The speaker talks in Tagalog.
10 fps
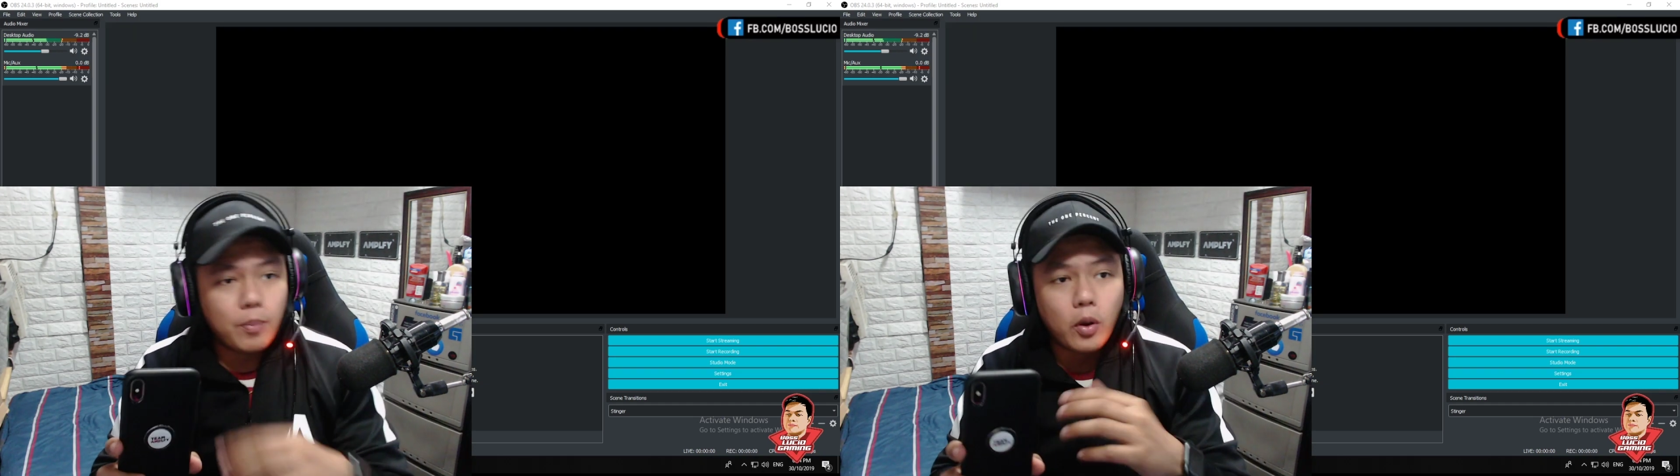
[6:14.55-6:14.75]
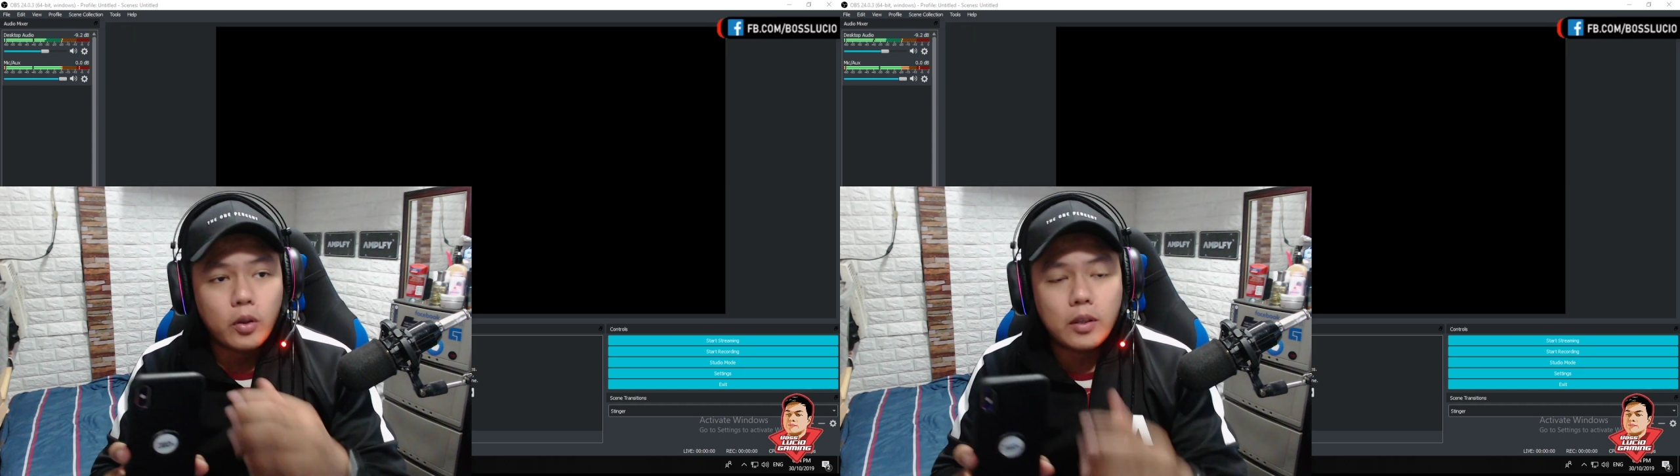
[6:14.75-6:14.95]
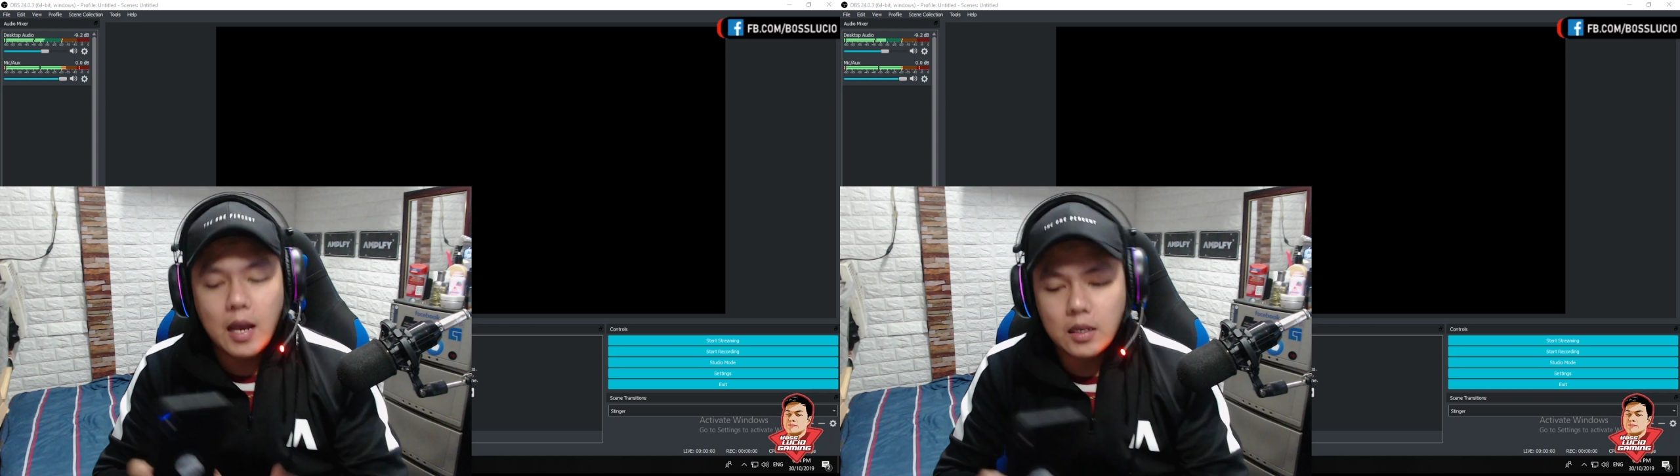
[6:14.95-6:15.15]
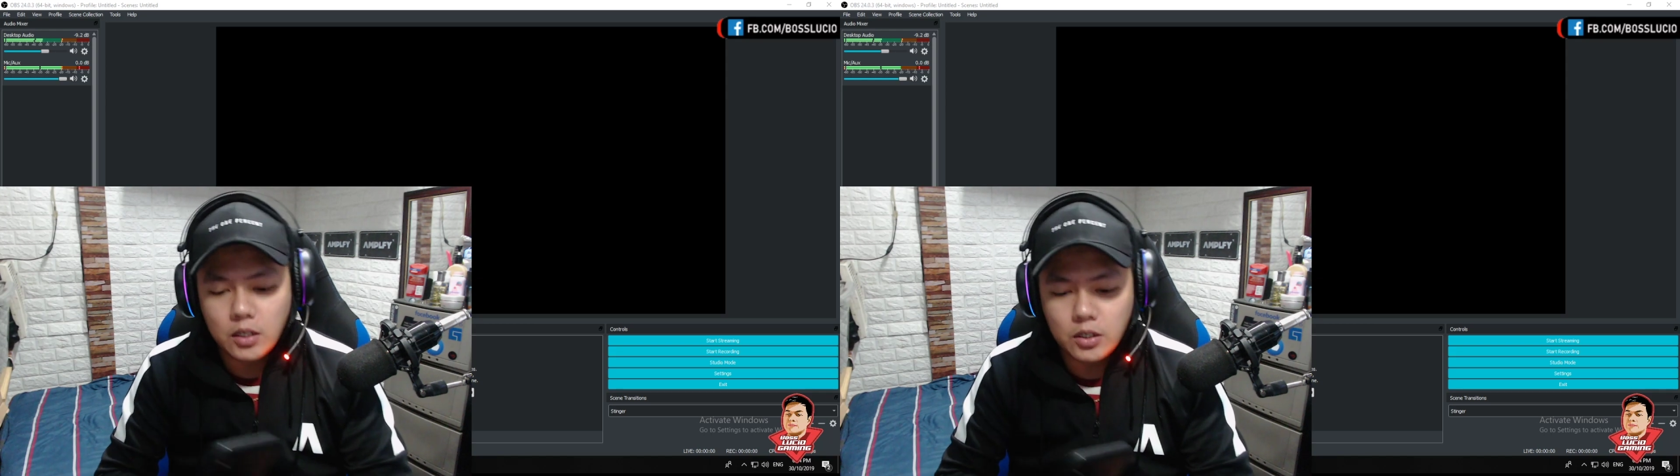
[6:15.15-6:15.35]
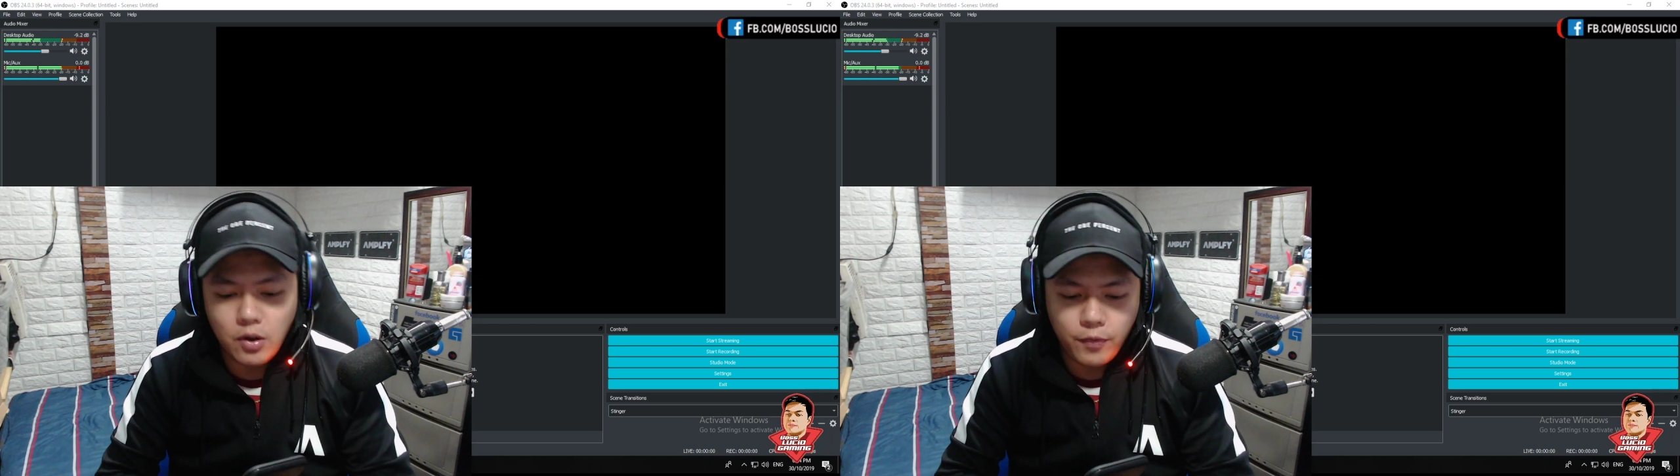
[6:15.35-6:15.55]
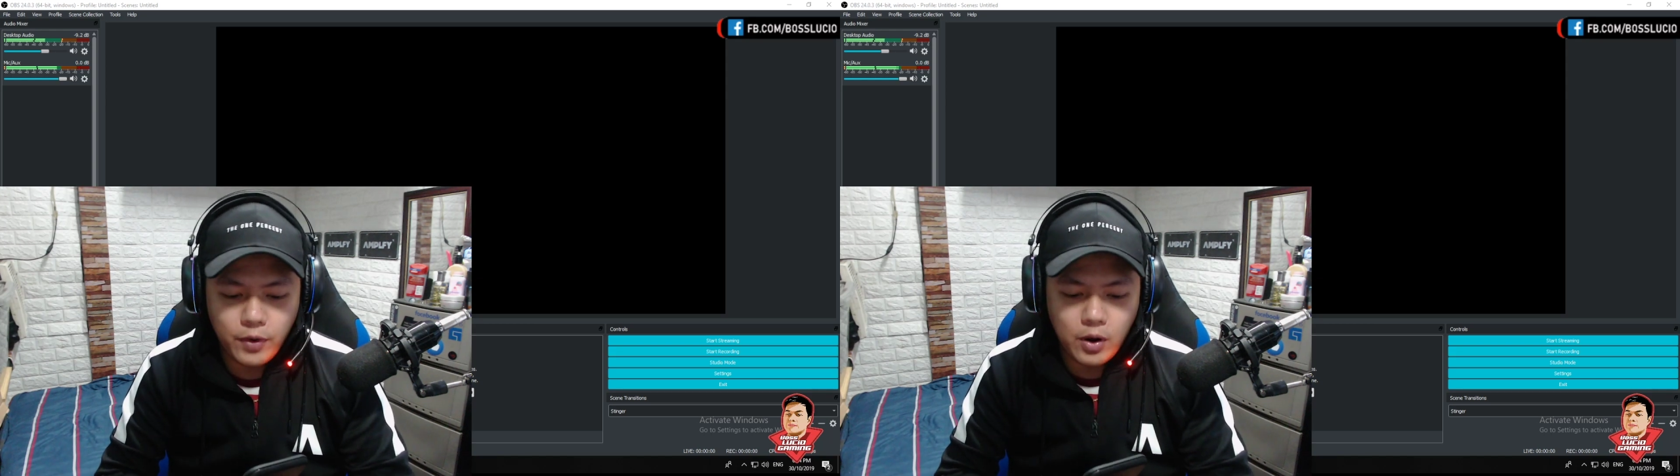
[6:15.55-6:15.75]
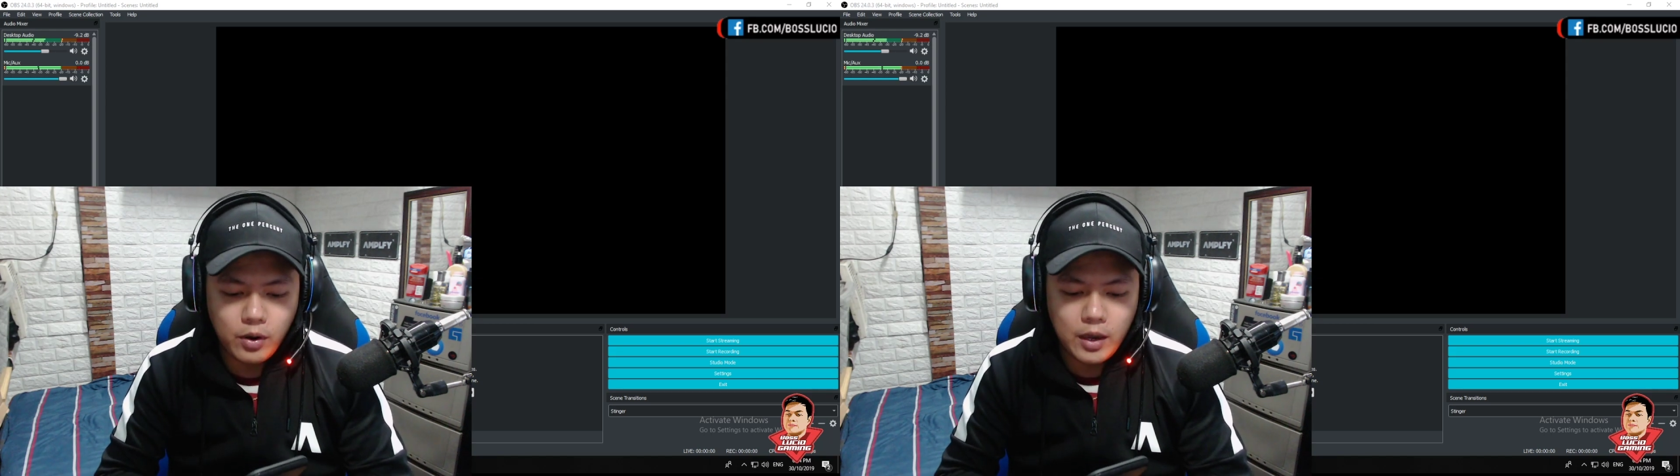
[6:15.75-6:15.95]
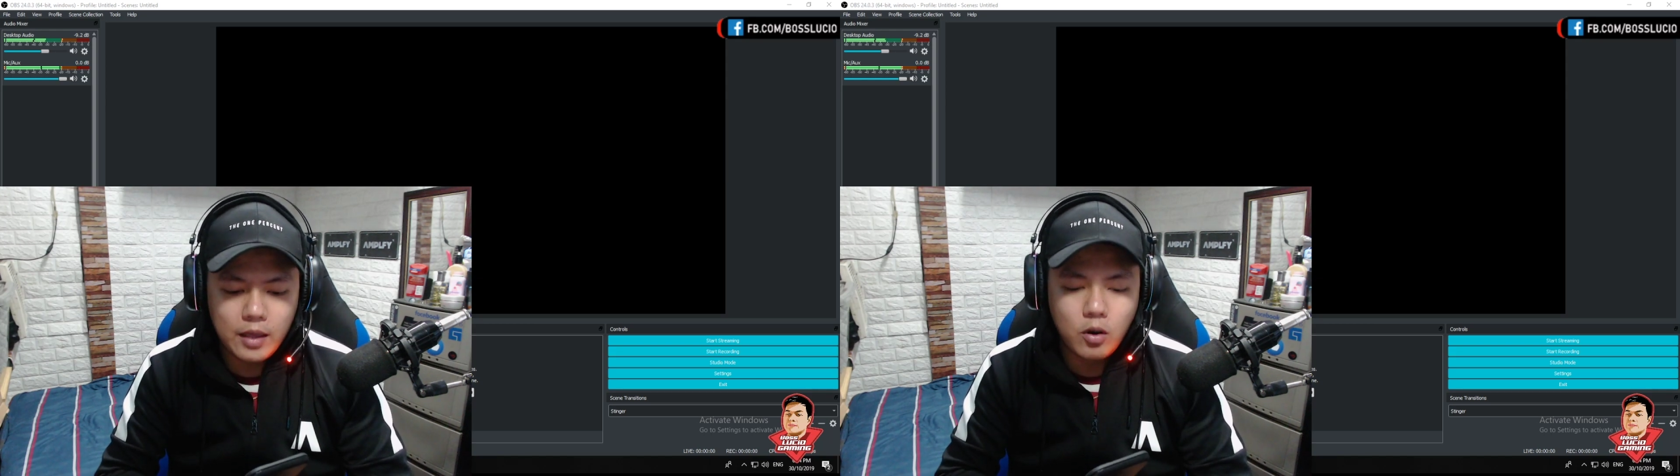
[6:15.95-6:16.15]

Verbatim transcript: Broadcaster Software, okay?